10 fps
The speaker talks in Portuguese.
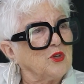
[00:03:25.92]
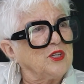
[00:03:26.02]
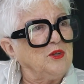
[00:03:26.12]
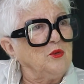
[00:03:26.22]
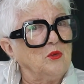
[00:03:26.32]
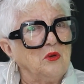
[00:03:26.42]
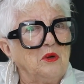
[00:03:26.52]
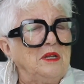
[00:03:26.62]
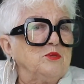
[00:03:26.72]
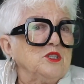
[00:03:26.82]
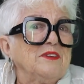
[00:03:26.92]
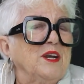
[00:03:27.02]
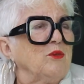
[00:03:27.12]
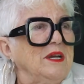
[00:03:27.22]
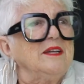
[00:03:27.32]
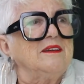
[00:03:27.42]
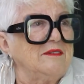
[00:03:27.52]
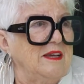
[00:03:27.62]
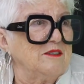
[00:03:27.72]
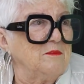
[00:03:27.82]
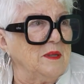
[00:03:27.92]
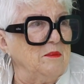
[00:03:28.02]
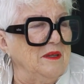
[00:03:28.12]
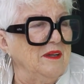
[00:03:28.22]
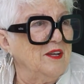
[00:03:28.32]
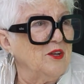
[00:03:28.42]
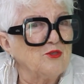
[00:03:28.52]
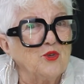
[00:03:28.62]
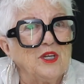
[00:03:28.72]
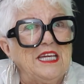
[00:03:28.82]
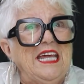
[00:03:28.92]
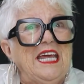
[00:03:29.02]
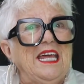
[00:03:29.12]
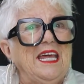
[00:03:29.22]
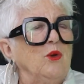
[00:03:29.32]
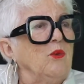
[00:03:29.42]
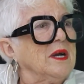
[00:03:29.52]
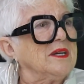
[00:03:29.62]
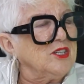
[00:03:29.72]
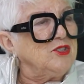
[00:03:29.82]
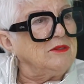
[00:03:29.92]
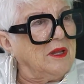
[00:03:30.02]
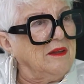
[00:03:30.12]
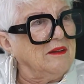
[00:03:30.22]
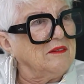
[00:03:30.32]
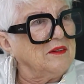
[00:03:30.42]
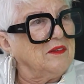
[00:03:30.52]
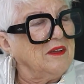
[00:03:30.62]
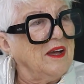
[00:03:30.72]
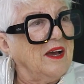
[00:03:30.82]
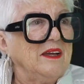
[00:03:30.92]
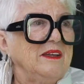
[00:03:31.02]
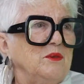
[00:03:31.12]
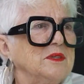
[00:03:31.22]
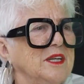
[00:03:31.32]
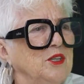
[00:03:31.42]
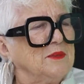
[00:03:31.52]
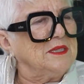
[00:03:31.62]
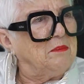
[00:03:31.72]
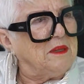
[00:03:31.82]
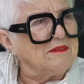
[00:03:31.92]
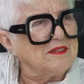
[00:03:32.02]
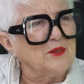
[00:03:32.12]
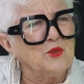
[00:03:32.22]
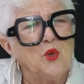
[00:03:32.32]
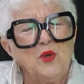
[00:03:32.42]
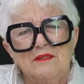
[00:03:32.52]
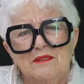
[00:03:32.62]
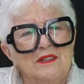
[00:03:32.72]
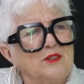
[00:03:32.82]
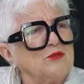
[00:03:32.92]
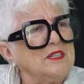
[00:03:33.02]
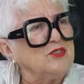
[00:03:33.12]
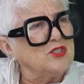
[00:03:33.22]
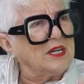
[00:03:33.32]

Só que ele podia falar o que ele quisesse para mim. Só que eu acreditei. Aí eu entrei numa depressão, dois anos dentro